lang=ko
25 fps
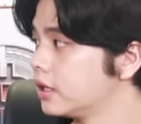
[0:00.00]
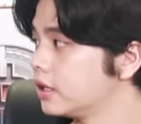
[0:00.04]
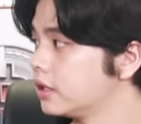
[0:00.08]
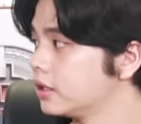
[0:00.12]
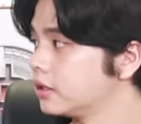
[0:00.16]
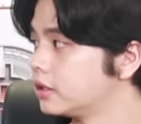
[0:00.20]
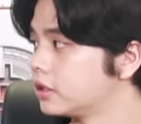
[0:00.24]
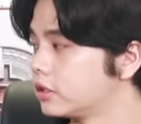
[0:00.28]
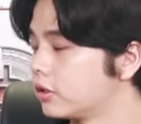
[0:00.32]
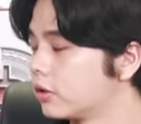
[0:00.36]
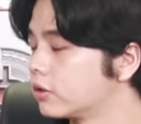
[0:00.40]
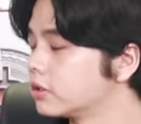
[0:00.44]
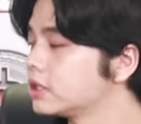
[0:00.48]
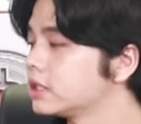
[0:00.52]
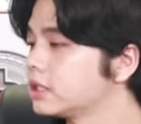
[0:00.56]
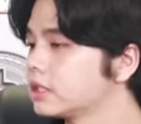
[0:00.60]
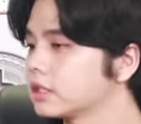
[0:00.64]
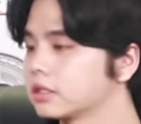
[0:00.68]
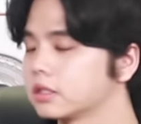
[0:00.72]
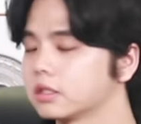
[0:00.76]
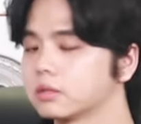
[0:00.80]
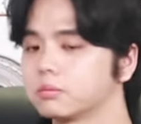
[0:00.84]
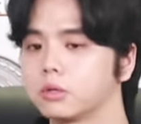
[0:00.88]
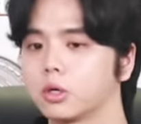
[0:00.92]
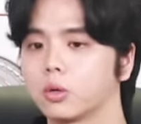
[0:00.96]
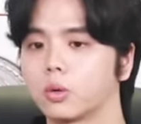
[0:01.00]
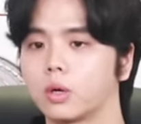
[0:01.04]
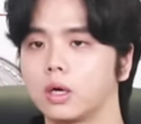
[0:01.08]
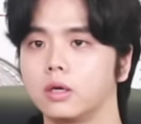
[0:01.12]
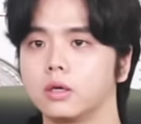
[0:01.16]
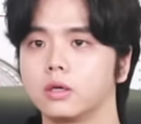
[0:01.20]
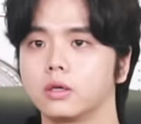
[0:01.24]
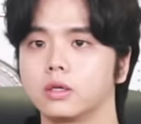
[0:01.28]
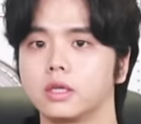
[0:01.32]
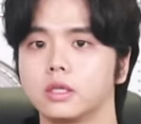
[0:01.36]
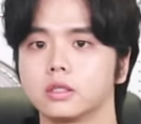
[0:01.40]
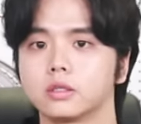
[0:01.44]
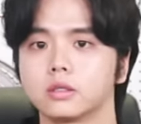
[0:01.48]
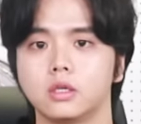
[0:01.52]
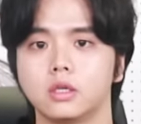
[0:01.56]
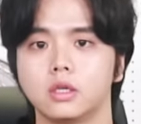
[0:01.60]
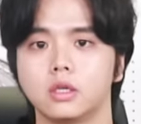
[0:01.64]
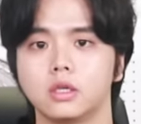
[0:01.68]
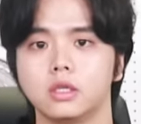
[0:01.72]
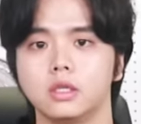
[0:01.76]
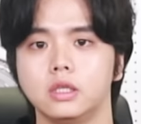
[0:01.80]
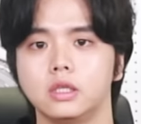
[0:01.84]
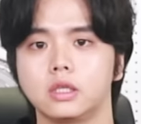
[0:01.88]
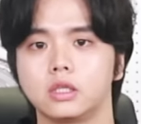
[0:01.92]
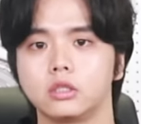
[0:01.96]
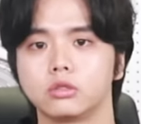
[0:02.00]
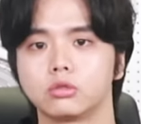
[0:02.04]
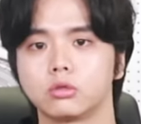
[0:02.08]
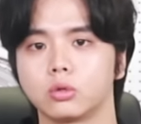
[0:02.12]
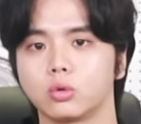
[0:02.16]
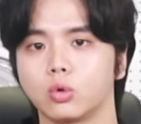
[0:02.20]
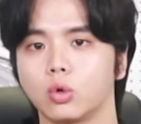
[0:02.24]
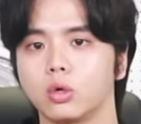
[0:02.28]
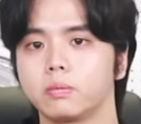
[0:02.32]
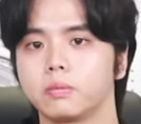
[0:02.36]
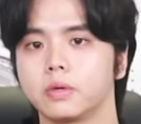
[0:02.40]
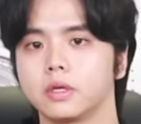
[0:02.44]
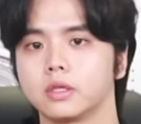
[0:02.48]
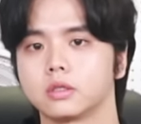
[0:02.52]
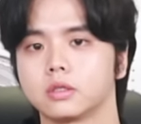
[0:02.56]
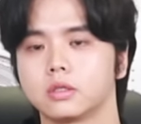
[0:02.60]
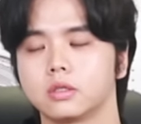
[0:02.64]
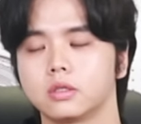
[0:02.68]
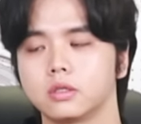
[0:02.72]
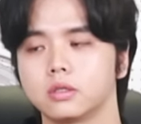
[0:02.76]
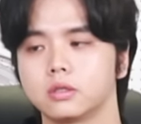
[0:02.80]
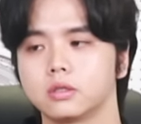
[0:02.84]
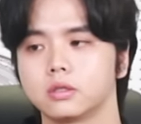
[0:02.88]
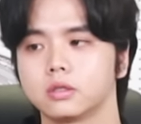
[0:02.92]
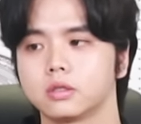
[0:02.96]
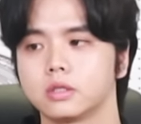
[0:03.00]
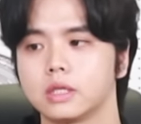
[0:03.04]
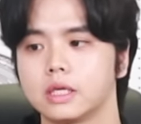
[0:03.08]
영지식 증명 관련해서 이 기술 도입해서